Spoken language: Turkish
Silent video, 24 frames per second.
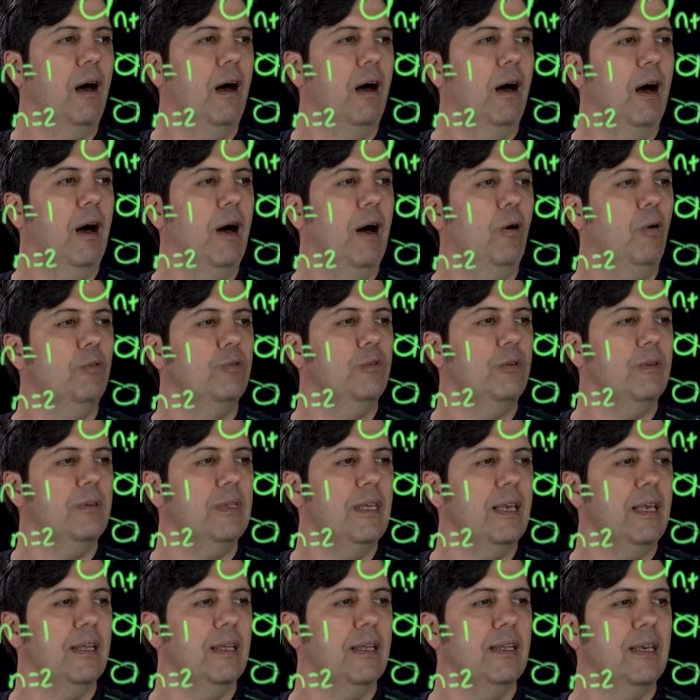A10'un
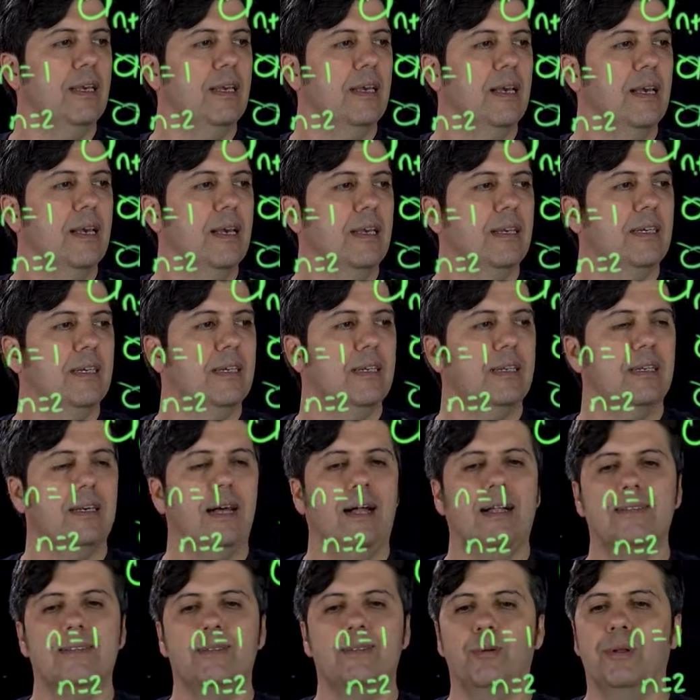değeri
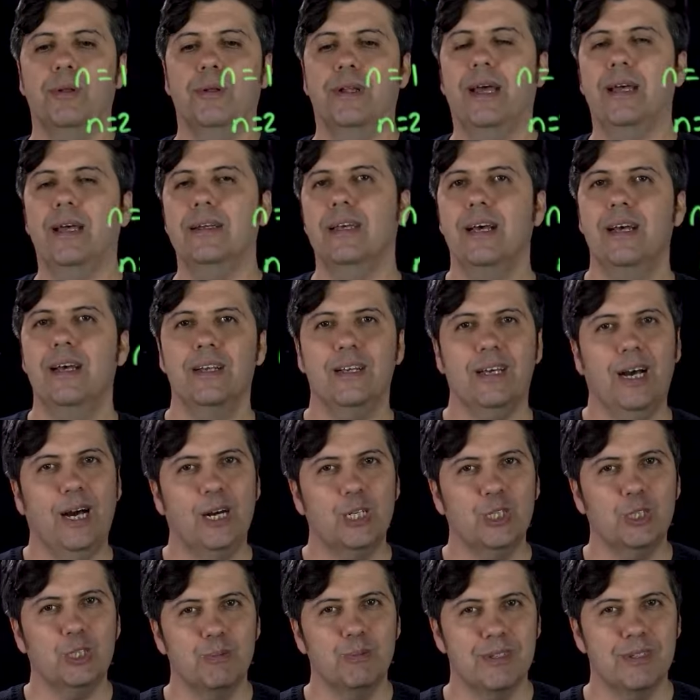46 olarak
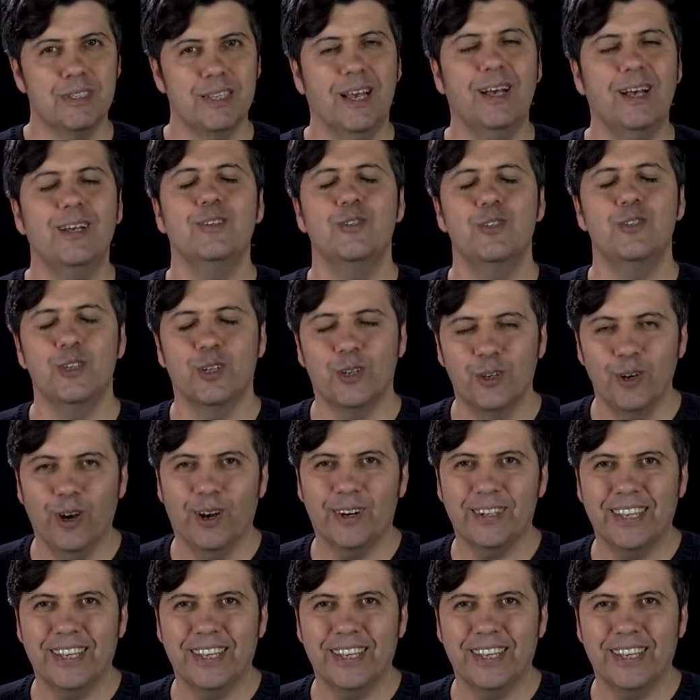karşımıza çıkıyor